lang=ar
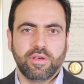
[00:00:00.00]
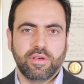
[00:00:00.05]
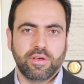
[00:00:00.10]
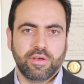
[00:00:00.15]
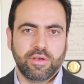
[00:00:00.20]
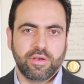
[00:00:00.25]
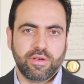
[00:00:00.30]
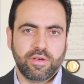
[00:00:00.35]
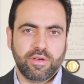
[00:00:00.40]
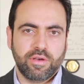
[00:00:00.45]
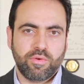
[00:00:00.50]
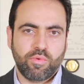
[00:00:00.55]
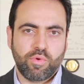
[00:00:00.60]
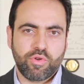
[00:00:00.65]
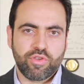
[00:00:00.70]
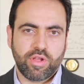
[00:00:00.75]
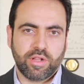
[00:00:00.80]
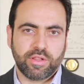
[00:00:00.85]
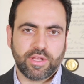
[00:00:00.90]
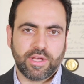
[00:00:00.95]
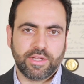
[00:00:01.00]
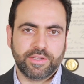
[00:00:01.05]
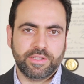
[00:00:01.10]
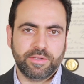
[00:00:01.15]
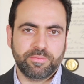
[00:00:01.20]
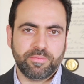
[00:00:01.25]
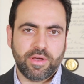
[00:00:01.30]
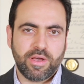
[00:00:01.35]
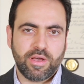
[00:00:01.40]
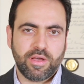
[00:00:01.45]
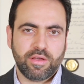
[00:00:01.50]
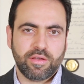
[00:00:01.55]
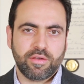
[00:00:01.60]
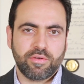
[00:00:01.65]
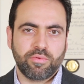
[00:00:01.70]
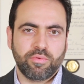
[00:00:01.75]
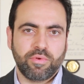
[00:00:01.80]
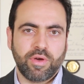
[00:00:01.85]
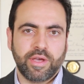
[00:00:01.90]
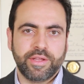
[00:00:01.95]
آه، وجلطات دماغ
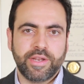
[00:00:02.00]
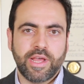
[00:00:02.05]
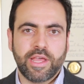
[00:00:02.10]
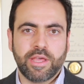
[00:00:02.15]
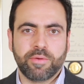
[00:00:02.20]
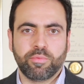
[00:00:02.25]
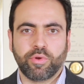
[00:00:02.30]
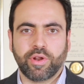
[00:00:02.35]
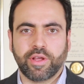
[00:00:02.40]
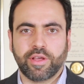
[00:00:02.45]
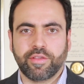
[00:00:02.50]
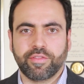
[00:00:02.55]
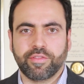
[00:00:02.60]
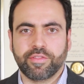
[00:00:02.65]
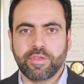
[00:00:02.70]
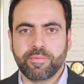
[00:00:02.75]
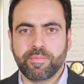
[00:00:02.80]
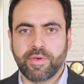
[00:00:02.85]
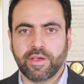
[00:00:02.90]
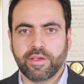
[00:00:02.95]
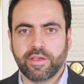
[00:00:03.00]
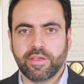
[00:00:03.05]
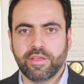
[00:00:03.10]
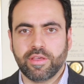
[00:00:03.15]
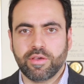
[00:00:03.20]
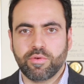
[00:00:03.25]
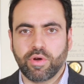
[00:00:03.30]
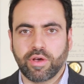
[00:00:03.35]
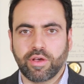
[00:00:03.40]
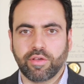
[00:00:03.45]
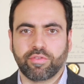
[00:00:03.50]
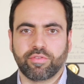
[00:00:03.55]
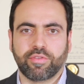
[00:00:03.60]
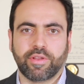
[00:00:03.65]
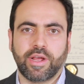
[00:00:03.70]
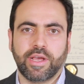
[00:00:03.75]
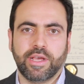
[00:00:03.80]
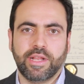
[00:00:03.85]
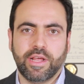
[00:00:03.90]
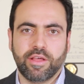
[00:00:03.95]
وعناية مركزة دماغية
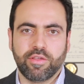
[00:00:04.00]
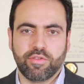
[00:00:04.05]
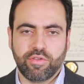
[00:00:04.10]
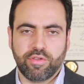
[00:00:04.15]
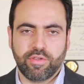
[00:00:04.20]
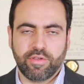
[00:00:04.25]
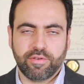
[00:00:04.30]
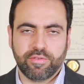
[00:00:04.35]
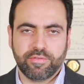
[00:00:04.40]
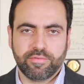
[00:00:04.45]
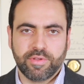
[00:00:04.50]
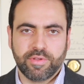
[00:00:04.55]
وقسطرة علاجية